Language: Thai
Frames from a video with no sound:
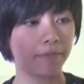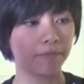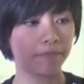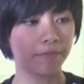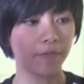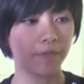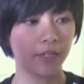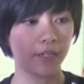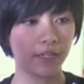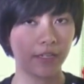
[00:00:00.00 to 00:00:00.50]

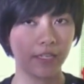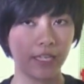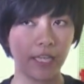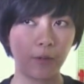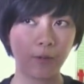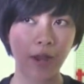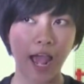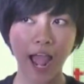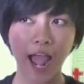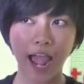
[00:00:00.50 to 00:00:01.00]
3คิ
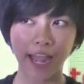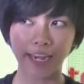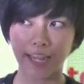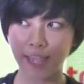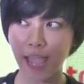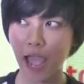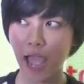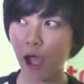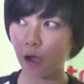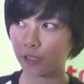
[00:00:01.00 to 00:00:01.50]
วถ่ายใน
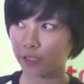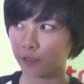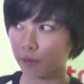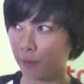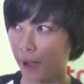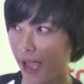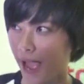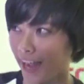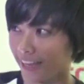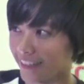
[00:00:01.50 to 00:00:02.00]
ยาวถึงป
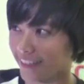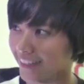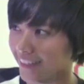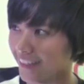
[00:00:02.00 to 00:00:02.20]
ระมาณ